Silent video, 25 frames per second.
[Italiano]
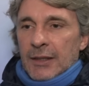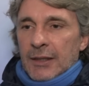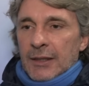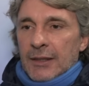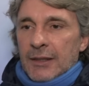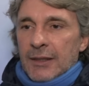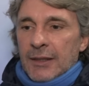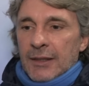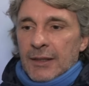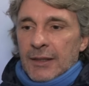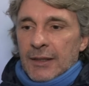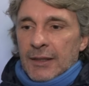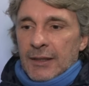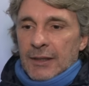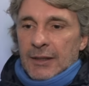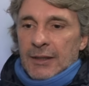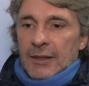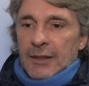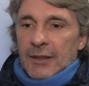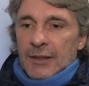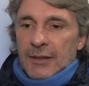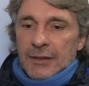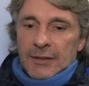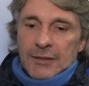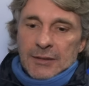
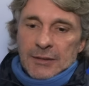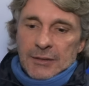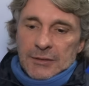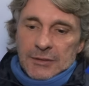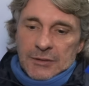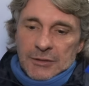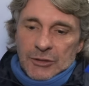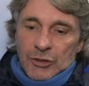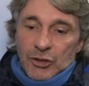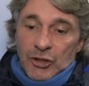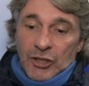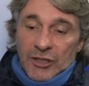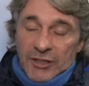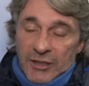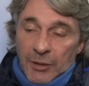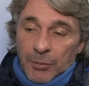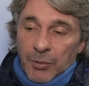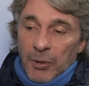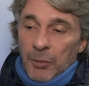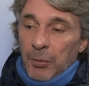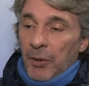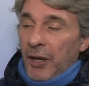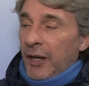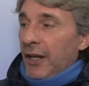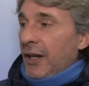che ci si
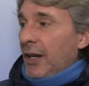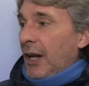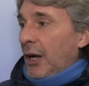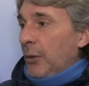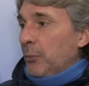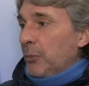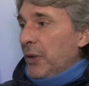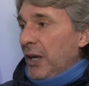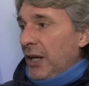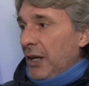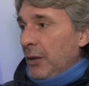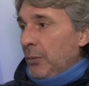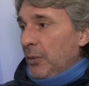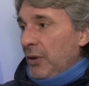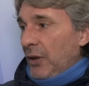preparerà bene